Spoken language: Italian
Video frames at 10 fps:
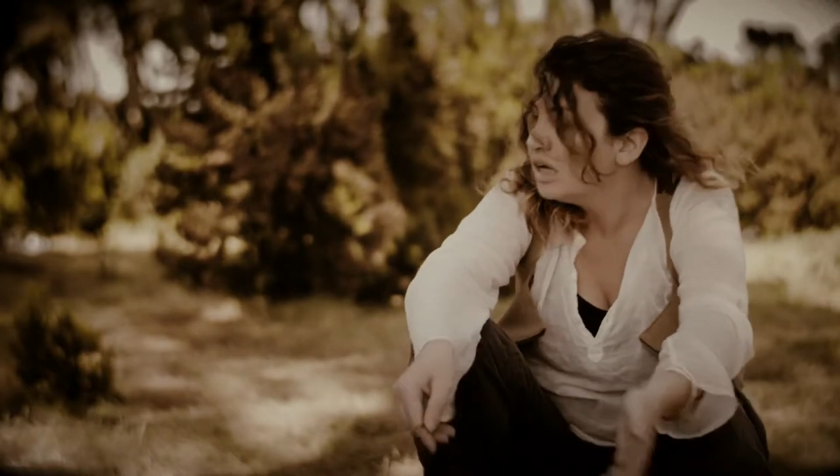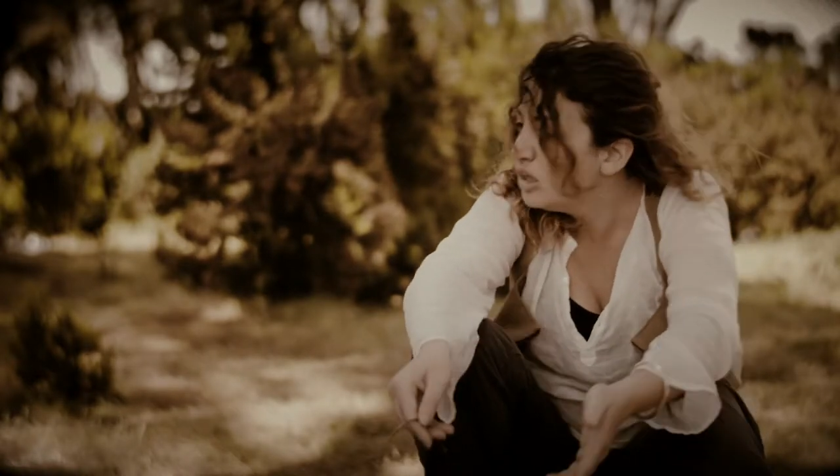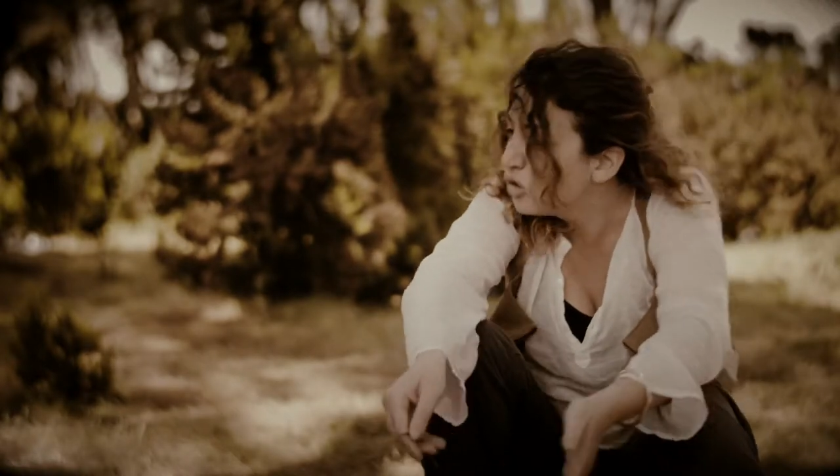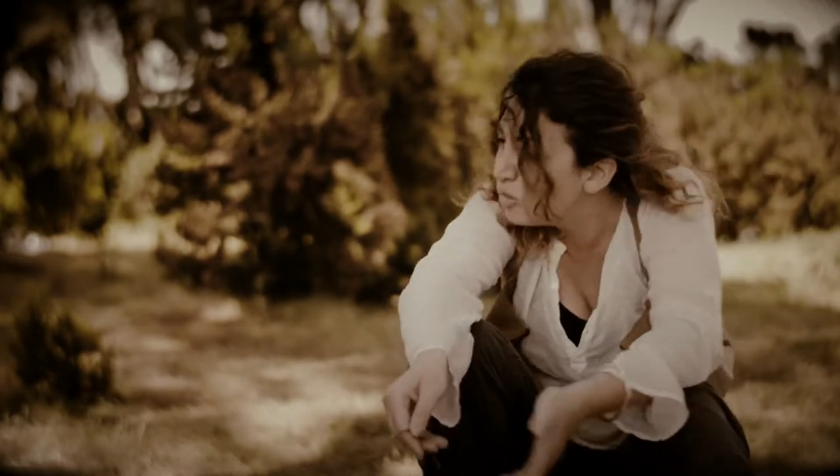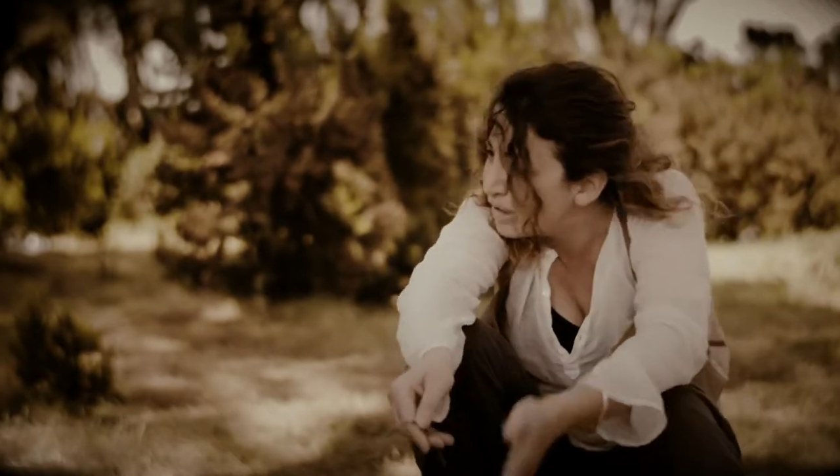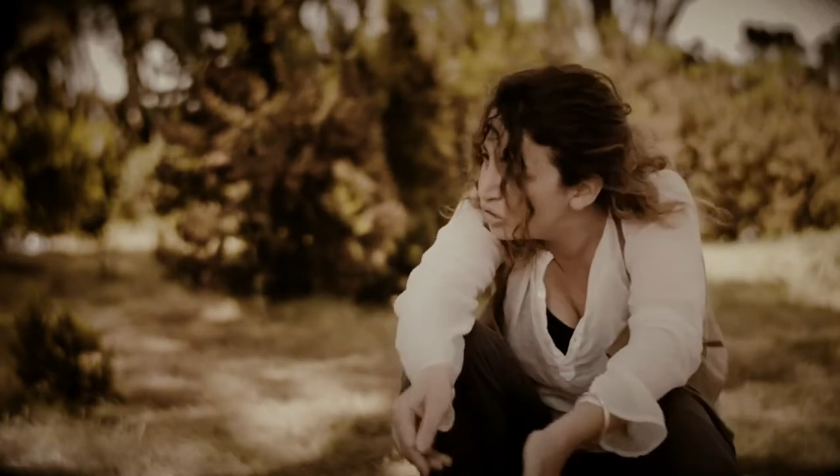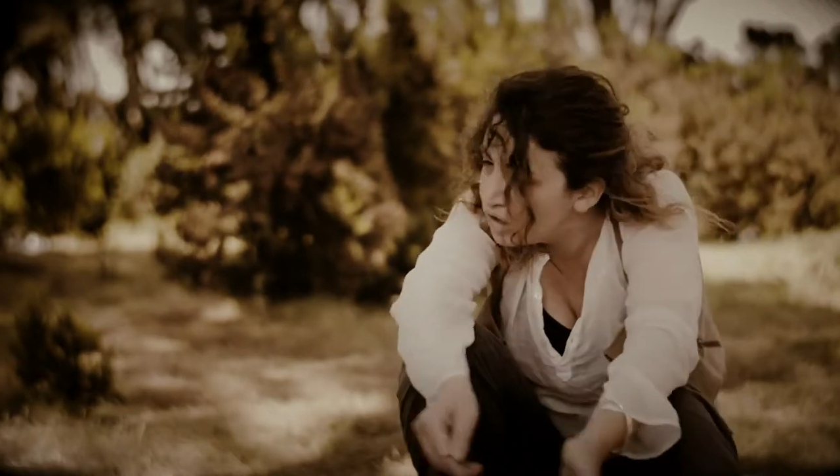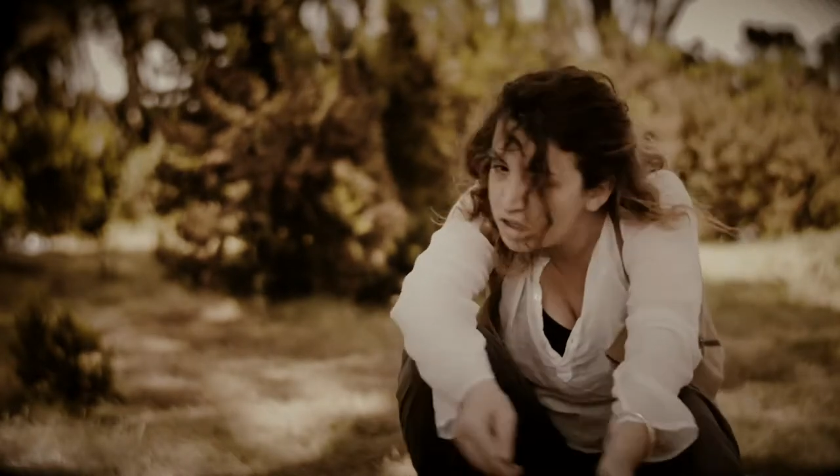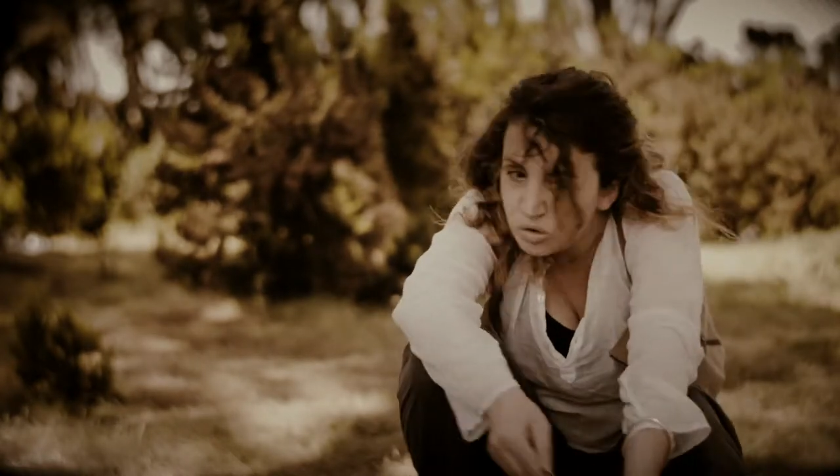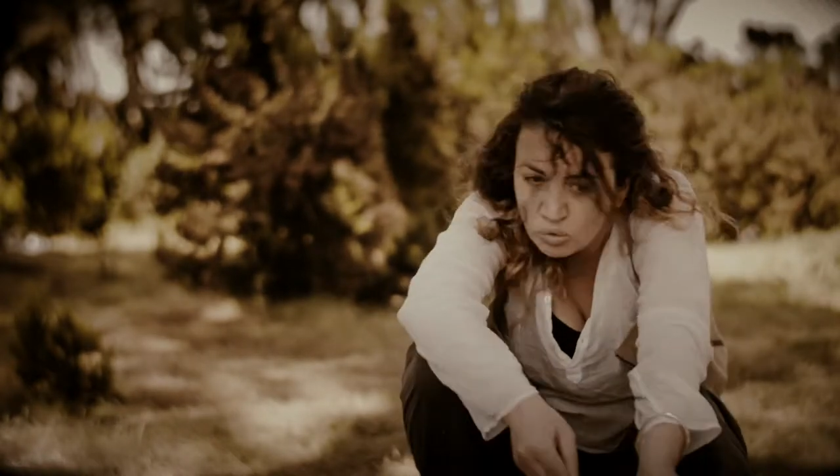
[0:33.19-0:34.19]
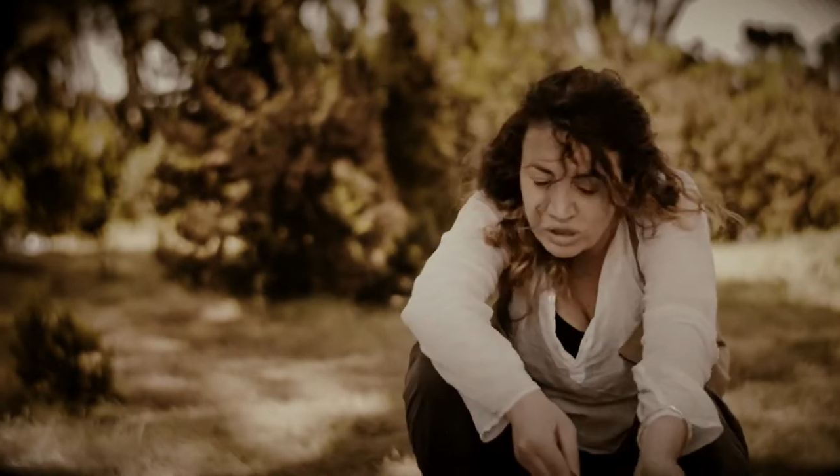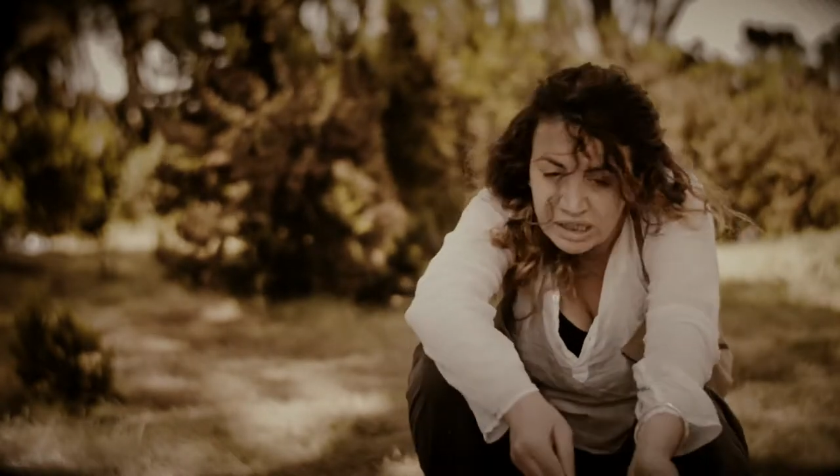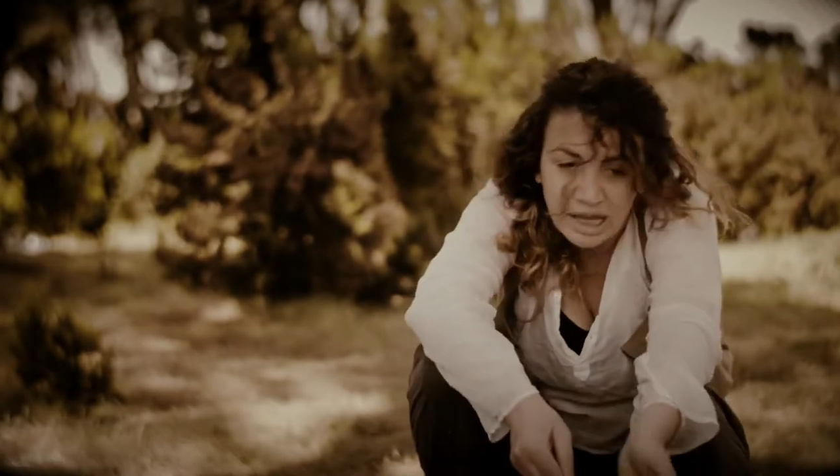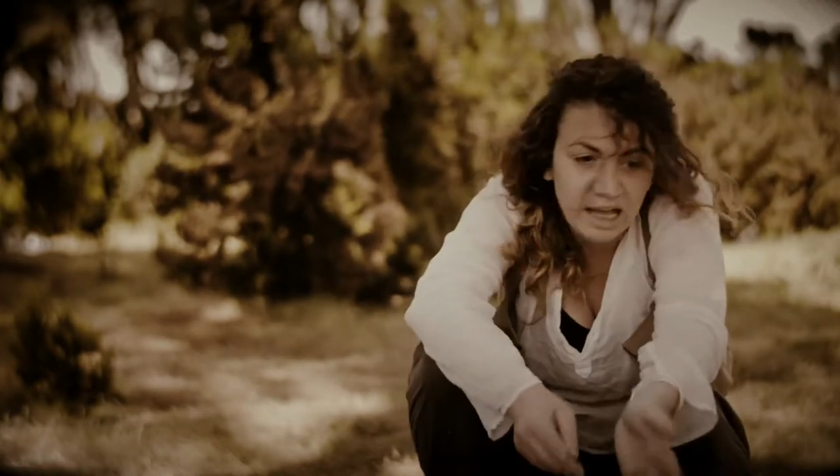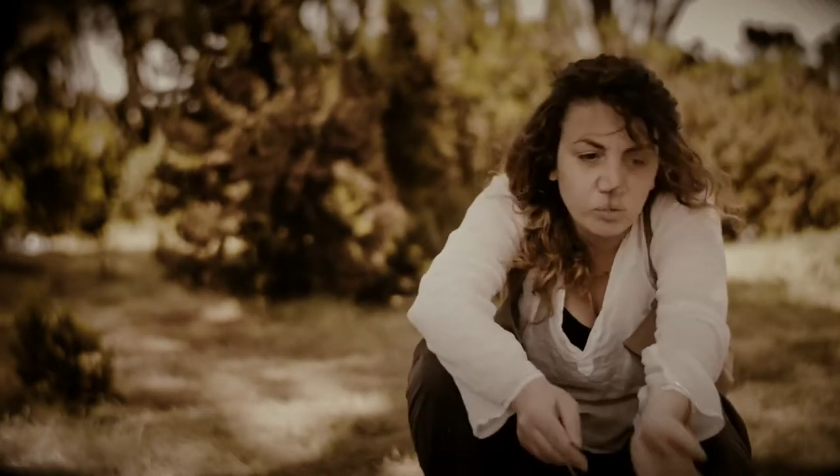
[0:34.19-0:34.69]
Il comando degli
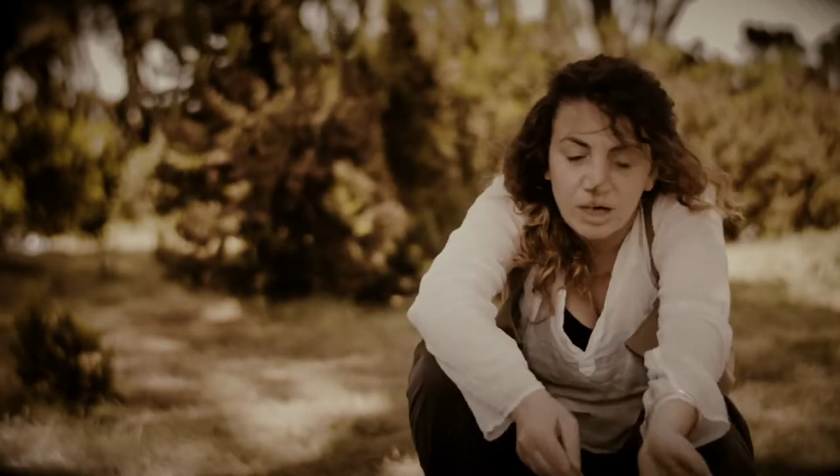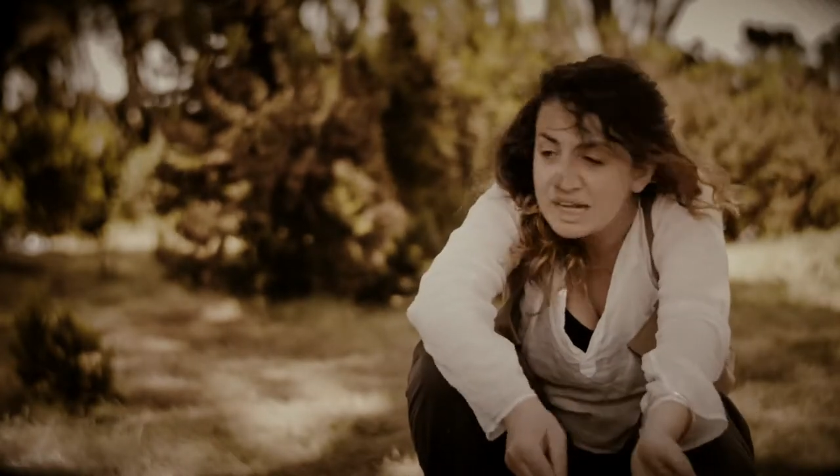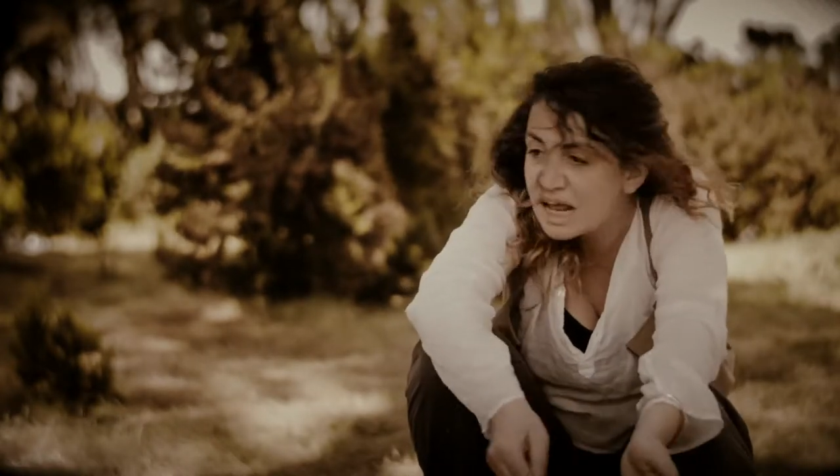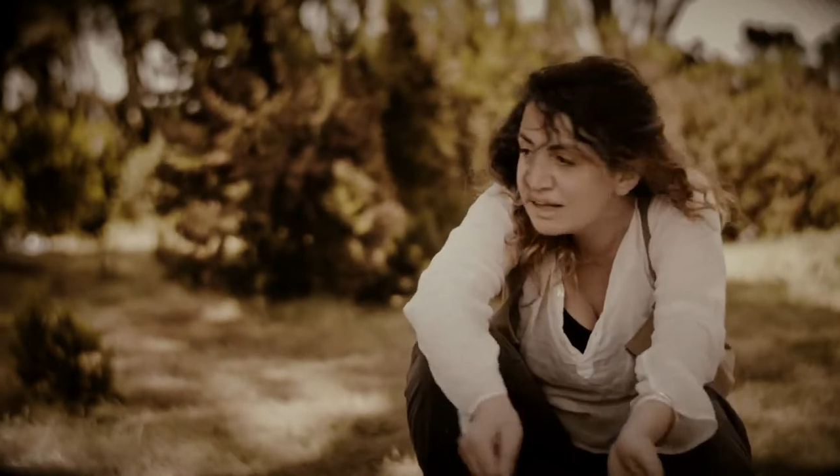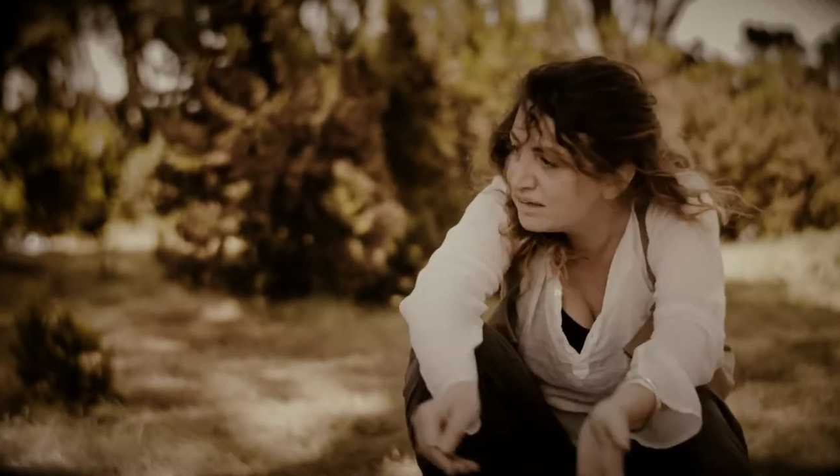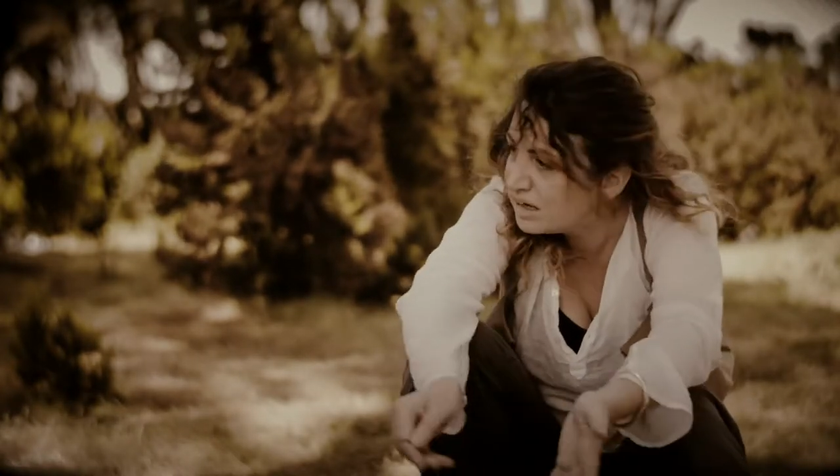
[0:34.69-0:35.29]
uni educa gli altri